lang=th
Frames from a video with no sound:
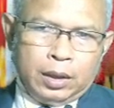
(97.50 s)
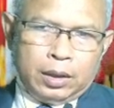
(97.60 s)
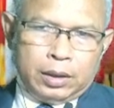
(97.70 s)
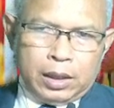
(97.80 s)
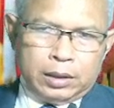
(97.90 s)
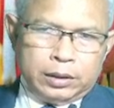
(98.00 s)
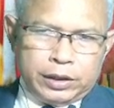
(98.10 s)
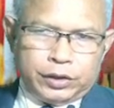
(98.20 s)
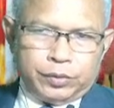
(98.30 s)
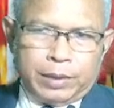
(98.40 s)
หนึ่ง
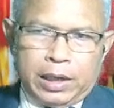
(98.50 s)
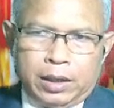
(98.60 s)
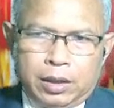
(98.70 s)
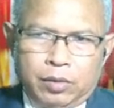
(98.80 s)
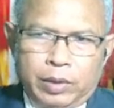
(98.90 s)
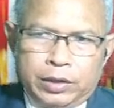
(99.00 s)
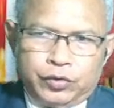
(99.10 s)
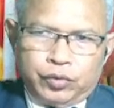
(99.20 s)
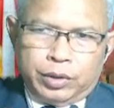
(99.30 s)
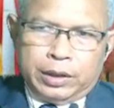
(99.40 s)
teach manner when
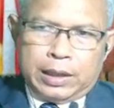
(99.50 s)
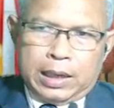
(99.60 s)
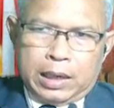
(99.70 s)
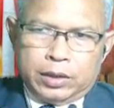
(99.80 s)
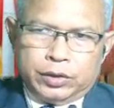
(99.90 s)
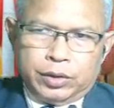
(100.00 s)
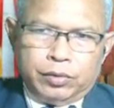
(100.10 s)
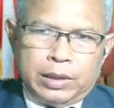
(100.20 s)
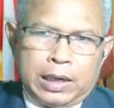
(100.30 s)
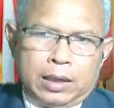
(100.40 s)
children are still
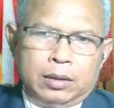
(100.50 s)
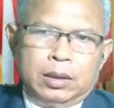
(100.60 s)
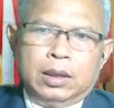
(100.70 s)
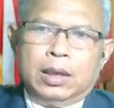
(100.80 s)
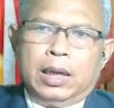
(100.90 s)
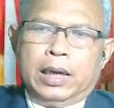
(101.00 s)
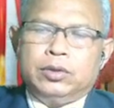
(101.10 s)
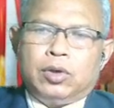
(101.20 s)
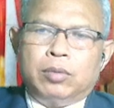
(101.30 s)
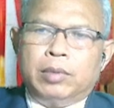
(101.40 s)
young ให้
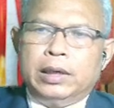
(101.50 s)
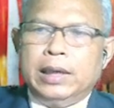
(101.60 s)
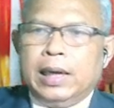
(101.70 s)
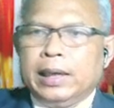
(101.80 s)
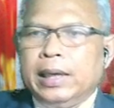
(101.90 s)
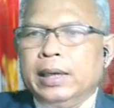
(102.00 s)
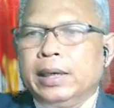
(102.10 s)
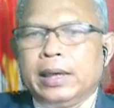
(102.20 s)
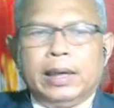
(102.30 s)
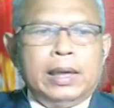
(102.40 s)
สอนมารยาทแก่
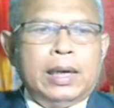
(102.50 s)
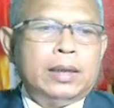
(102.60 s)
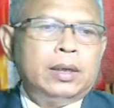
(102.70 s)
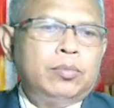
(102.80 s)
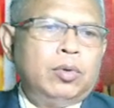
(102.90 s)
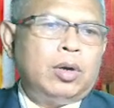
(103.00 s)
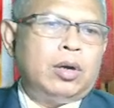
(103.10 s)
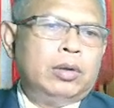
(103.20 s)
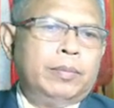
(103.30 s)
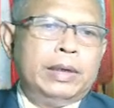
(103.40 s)
เด็กๆ ในขณะที่พวกเขา
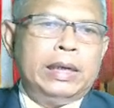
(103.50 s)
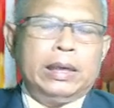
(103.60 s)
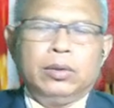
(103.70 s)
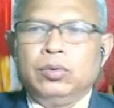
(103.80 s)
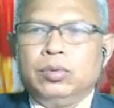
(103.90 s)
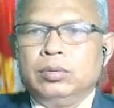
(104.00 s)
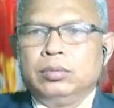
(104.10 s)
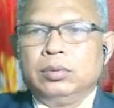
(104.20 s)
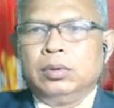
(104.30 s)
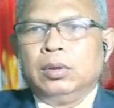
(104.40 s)
ยังเป็นเด็กอยู่
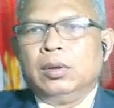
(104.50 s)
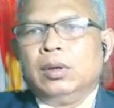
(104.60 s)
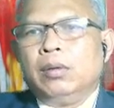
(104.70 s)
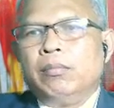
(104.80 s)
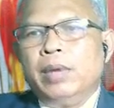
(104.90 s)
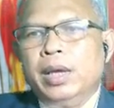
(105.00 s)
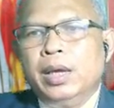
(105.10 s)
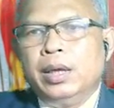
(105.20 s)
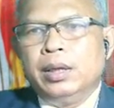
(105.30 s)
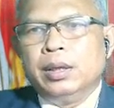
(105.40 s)
B
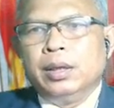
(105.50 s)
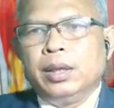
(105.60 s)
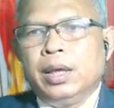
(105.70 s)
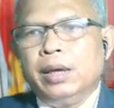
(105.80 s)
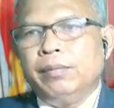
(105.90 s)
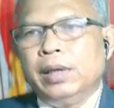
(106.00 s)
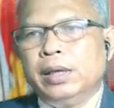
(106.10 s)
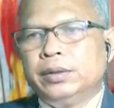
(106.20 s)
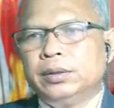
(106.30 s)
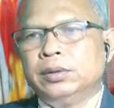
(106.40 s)
give
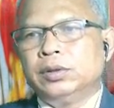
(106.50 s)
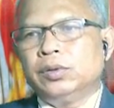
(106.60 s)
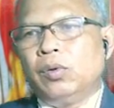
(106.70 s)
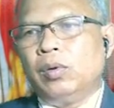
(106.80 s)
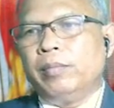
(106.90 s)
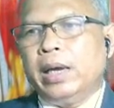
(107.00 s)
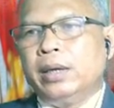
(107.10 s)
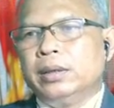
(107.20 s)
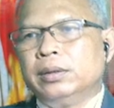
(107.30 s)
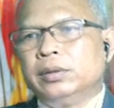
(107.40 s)
lessons on
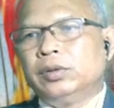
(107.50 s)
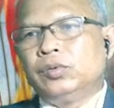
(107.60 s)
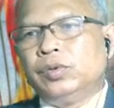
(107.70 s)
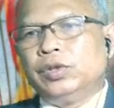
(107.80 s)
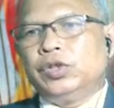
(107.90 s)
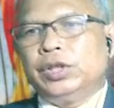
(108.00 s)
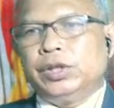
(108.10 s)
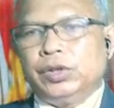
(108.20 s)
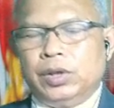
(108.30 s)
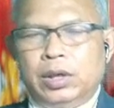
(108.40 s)
manners to
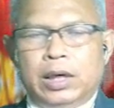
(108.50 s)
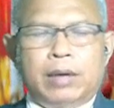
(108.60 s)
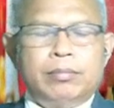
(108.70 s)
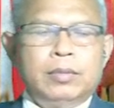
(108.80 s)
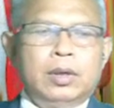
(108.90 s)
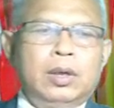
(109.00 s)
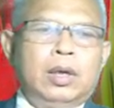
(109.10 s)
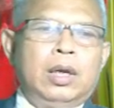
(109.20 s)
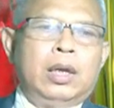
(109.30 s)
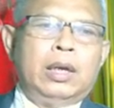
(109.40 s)
teacher นะครับ
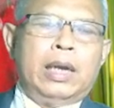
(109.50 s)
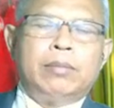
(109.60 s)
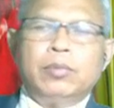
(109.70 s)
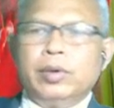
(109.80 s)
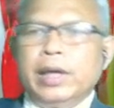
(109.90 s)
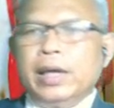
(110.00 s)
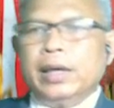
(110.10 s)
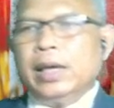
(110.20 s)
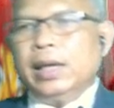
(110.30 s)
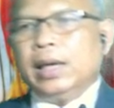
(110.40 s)
นำบทเรียน
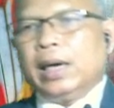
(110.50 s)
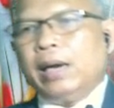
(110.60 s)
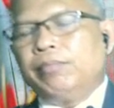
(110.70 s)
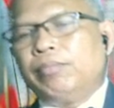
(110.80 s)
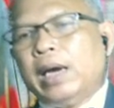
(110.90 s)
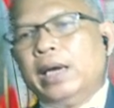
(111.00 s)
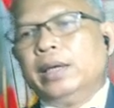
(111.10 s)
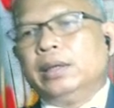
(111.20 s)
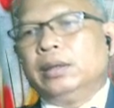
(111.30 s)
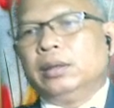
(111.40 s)
นี้นะครับไป
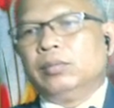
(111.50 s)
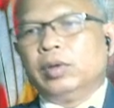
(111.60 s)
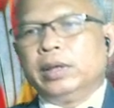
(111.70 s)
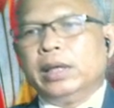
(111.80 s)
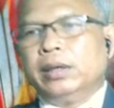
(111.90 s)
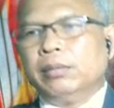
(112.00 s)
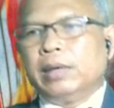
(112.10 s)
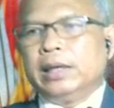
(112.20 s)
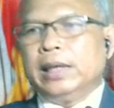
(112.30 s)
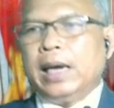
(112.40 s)
บทเรียนเรื่อง
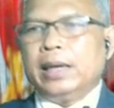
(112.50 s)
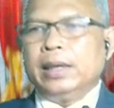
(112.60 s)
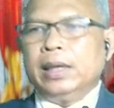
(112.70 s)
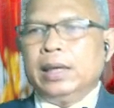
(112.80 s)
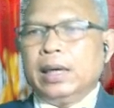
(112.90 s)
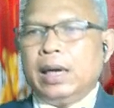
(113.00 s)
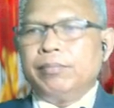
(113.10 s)
มารยาทนี้นะครับ